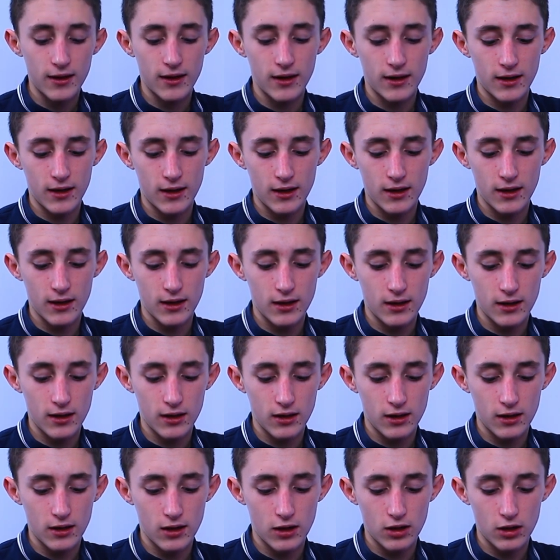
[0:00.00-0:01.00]

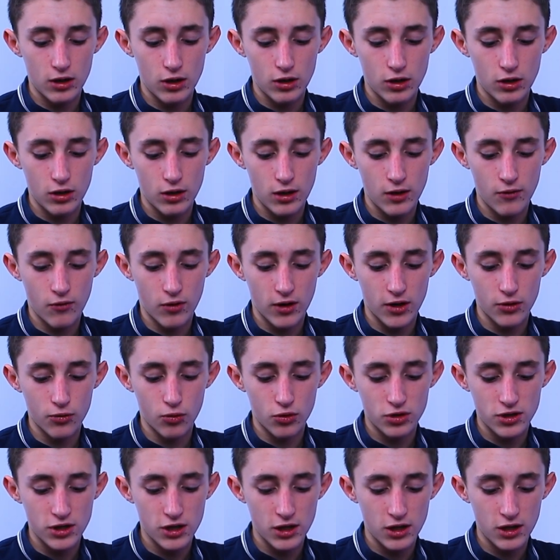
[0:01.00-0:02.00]
Et, voilà,
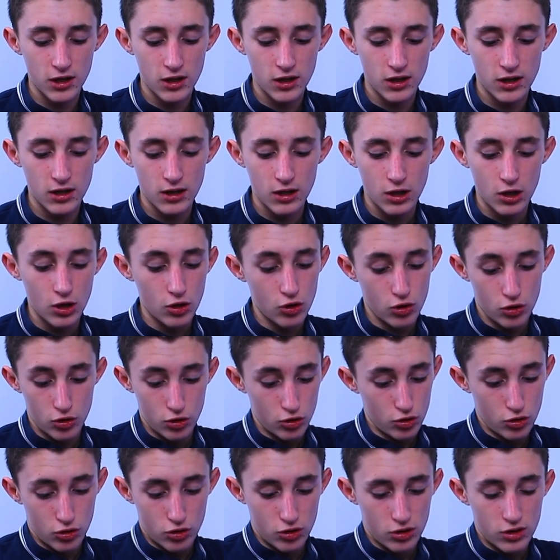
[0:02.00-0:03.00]
donc c'est
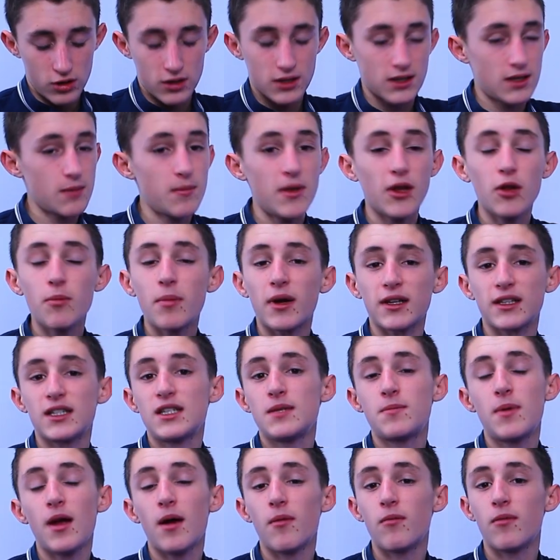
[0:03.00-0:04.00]
c'est bien de
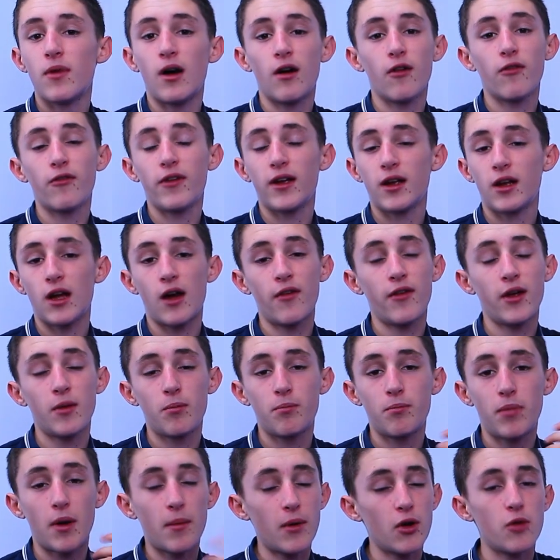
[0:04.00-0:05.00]
participer avec,
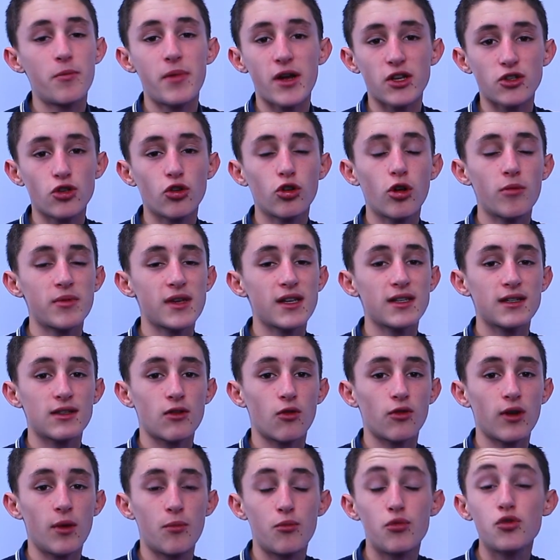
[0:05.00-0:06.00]
avec pas mal de personnes, comme
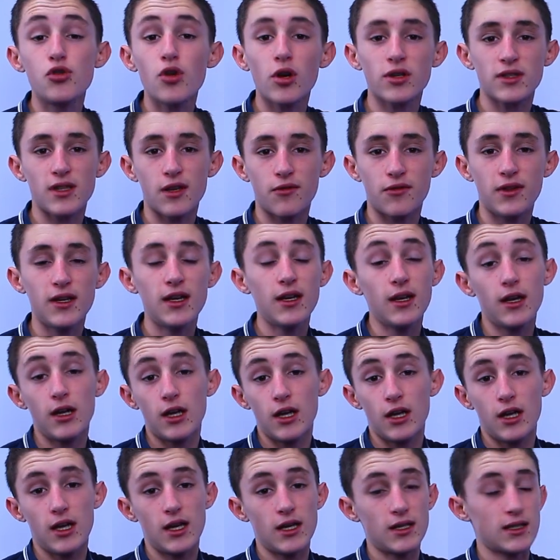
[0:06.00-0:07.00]
ça, on a plusieurs avis
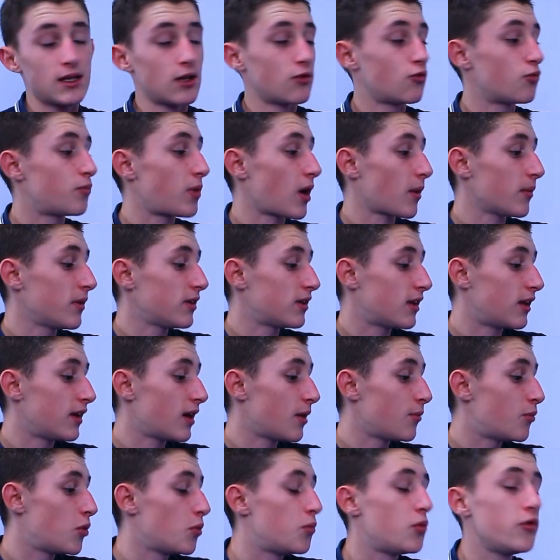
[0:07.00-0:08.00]
et ça nous permet
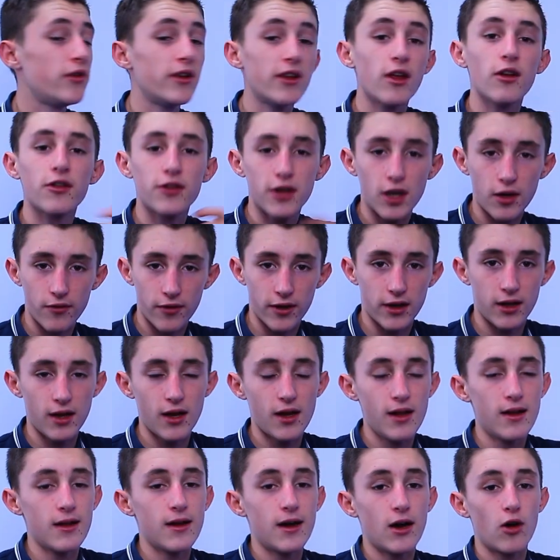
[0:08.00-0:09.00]
d'aller un peu plus vite dans le travail.
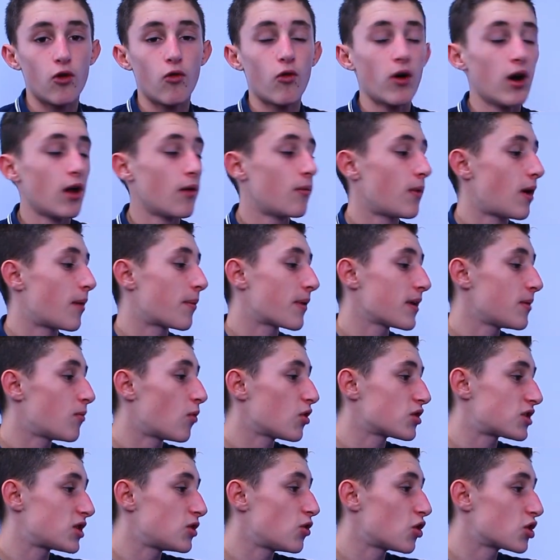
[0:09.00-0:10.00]
voilà, après
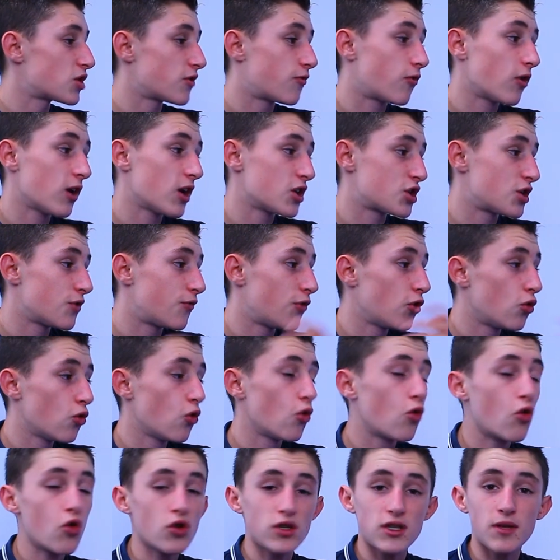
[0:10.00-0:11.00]
moi sinon j'ai voilà, fait le
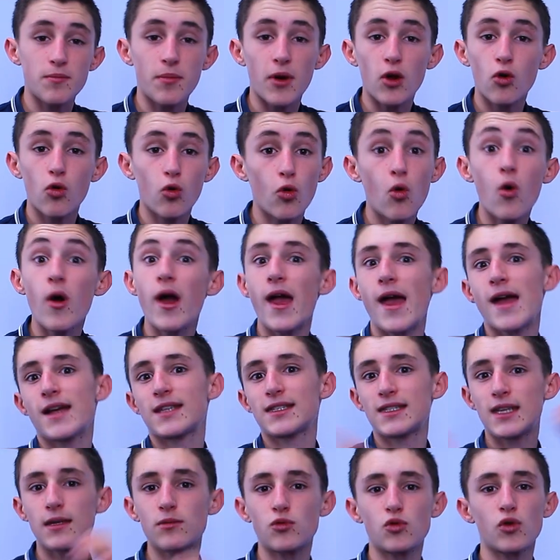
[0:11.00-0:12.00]
logo, c'est pas un logo
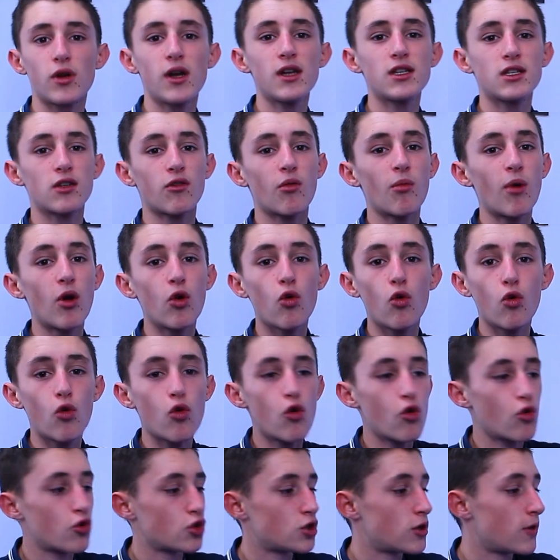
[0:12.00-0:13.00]
exceptionnel, c'est vraiment un
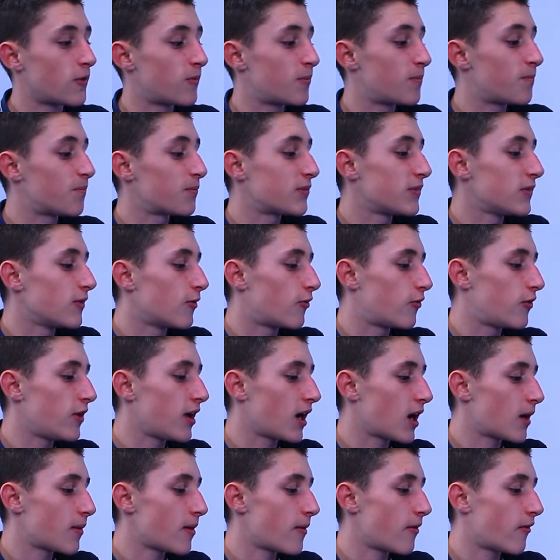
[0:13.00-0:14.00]
logo que j'ai
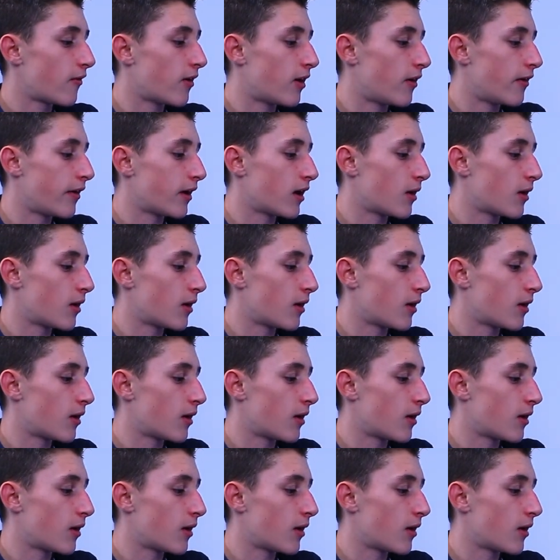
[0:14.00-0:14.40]
fait quand même,